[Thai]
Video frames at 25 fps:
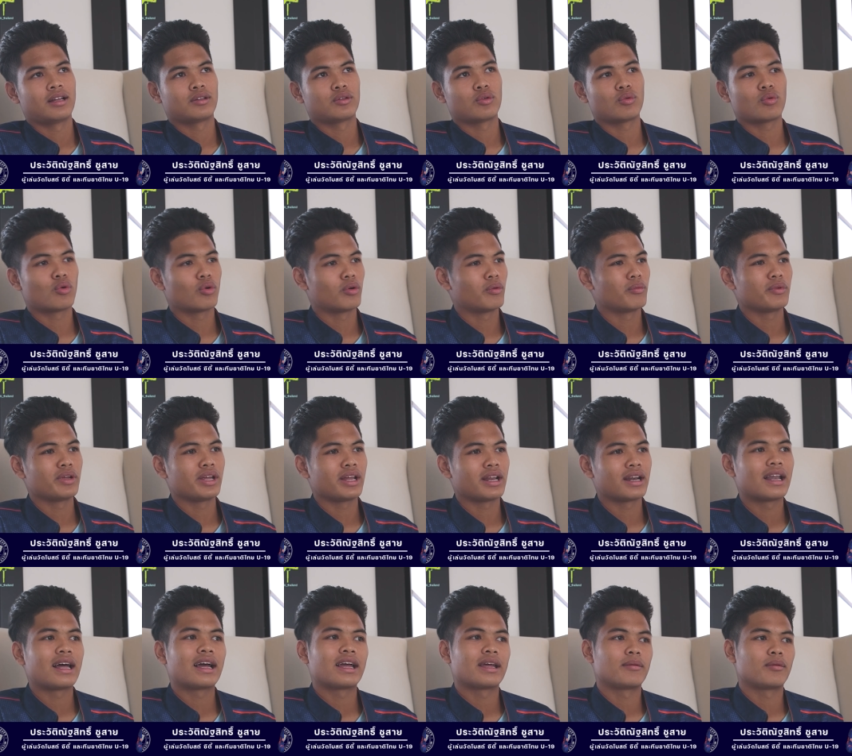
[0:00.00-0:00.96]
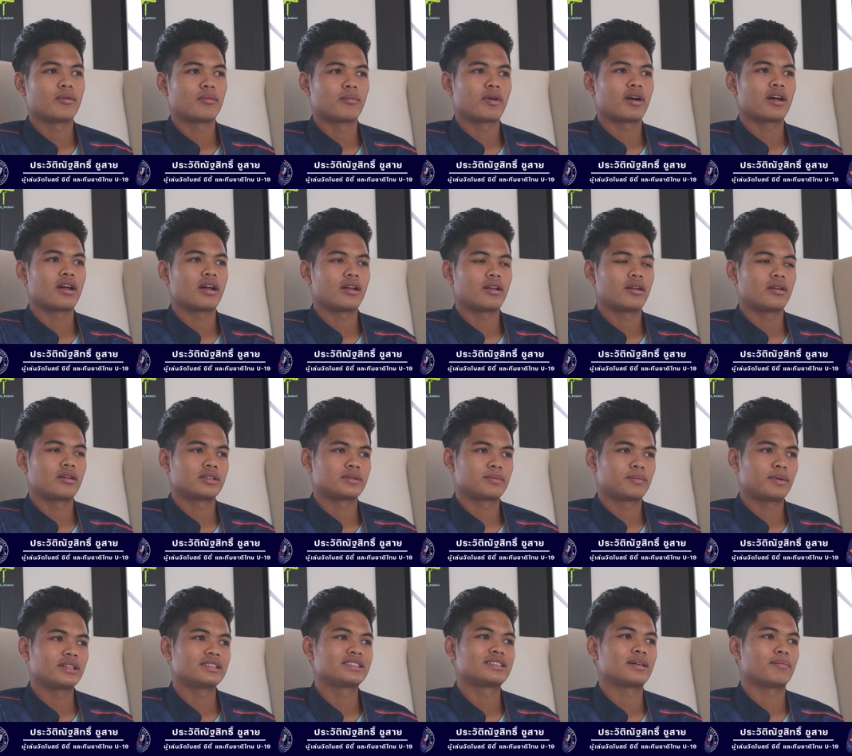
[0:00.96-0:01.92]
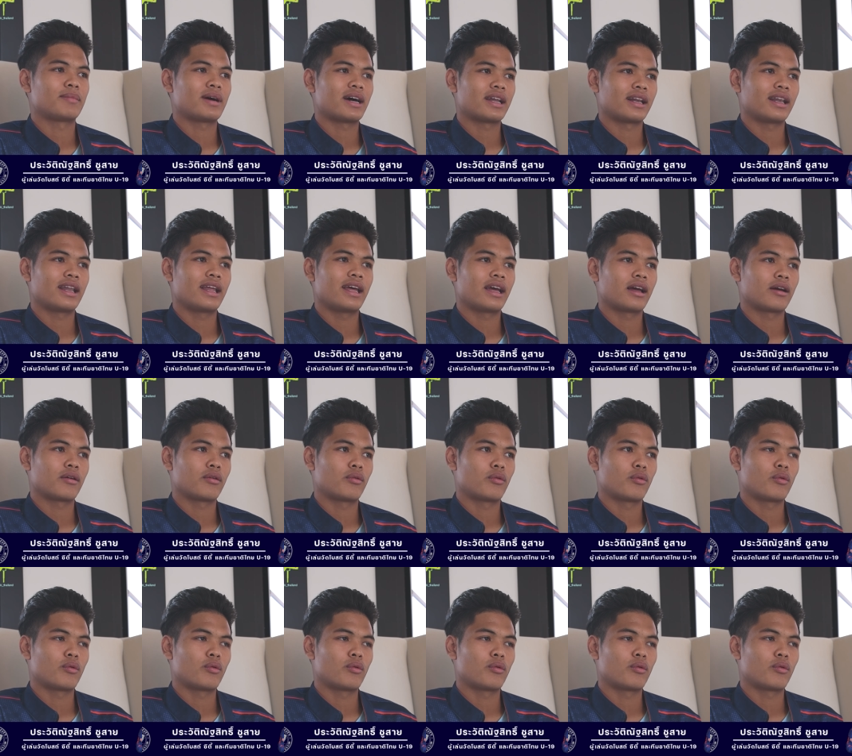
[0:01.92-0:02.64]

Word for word: ทุกคนวิ่งไล่ ผมก็เพิ่งสัมผัสแรก